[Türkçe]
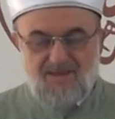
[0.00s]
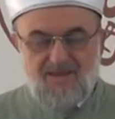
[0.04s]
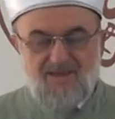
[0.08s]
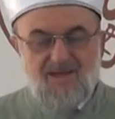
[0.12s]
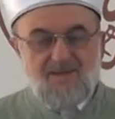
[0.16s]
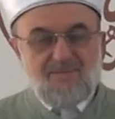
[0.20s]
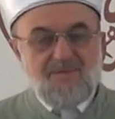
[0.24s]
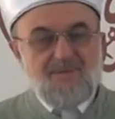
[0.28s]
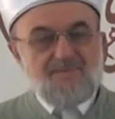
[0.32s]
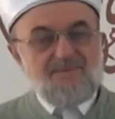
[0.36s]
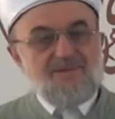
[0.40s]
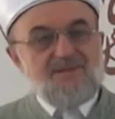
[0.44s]

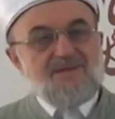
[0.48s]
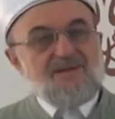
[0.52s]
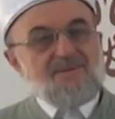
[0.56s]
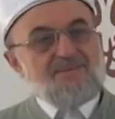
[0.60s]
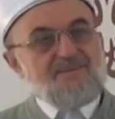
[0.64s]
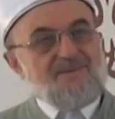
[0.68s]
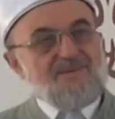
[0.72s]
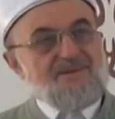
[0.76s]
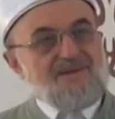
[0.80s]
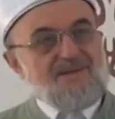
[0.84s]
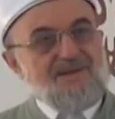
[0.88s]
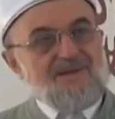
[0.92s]
Ama biz
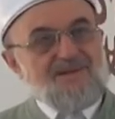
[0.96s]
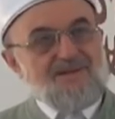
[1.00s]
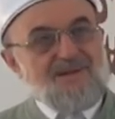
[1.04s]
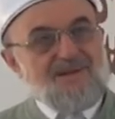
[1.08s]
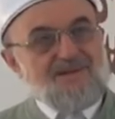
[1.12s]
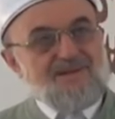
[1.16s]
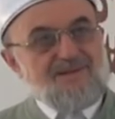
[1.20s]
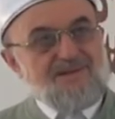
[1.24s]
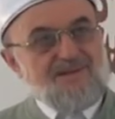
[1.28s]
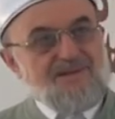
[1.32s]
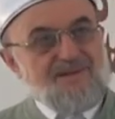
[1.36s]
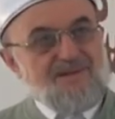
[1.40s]
hepsine
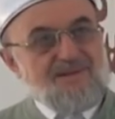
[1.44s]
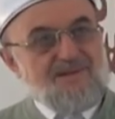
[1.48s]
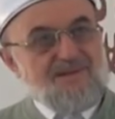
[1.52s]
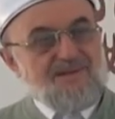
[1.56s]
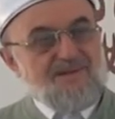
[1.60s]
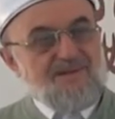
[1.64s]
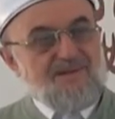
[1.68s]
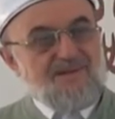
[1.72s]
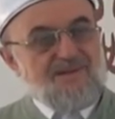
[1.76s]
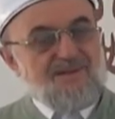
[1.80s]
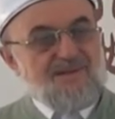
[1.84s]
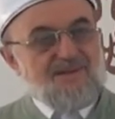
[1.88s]
inanırız.
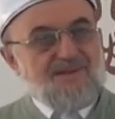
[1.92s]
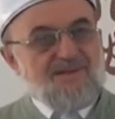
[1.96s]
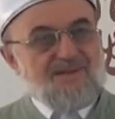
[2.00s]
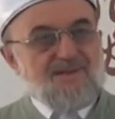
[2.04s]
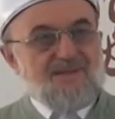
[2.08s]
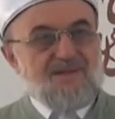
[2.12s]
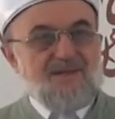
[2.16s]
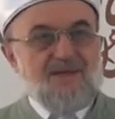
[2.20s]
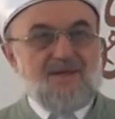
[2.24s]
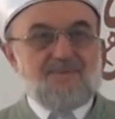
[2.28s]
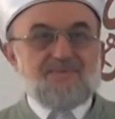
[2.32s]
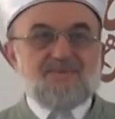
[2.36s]

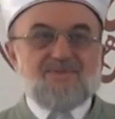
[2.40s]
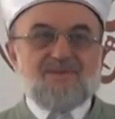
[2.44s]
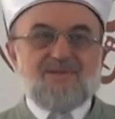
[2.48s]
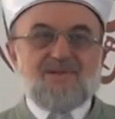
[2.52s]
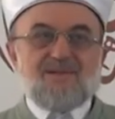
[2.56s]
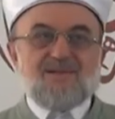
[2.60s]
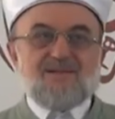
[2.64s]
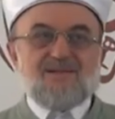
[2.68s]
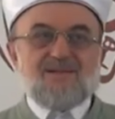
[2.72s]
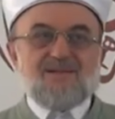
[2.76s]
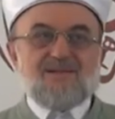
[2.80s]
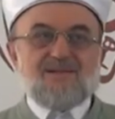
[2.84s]

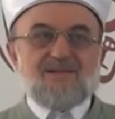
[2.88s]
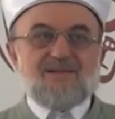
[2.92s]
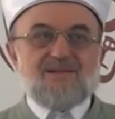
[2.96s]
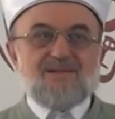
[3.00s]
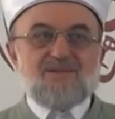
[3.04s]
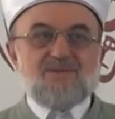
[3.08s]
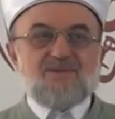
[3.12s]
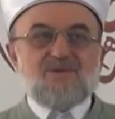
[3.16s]
Hepsine inanırız.